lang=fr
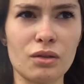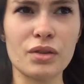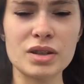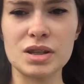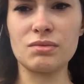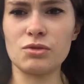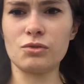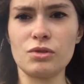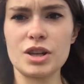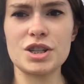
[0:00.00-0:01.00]
En fait, si vous
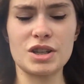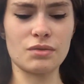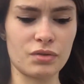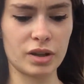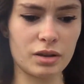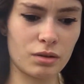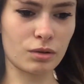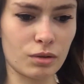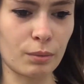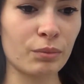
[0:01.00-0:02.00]
voulez, j'ai fait
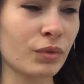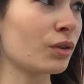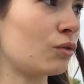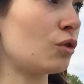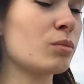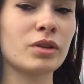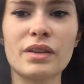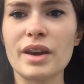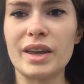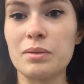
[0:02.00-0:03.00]
euh,
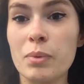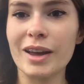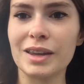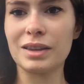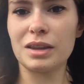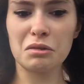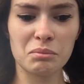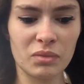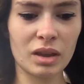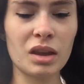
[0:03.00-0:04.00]
demander à être parrainé.
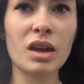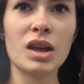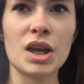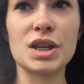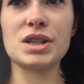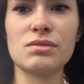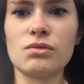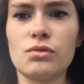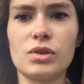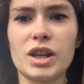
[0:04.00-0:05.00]
Et si
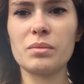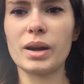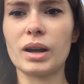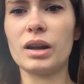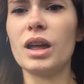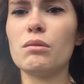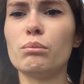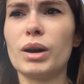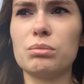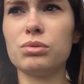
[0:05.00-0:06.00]
vous voulez, bah,
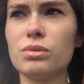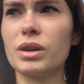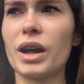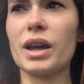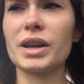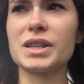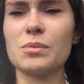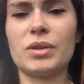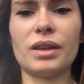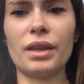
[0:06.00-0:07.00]
Babou a
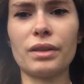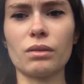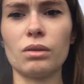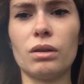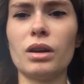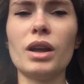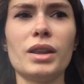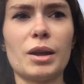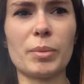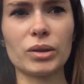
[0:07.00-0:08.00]
accepté d'être,
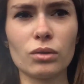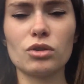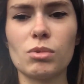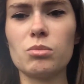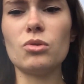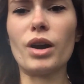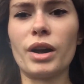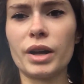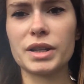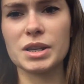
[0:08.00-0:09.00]
la patronne de Babou
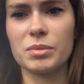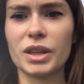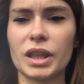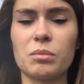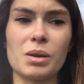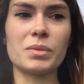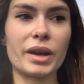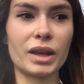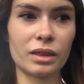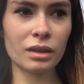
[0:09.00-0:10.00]
a accepté d'être ma
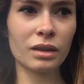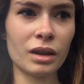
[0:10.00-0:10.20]
marraine.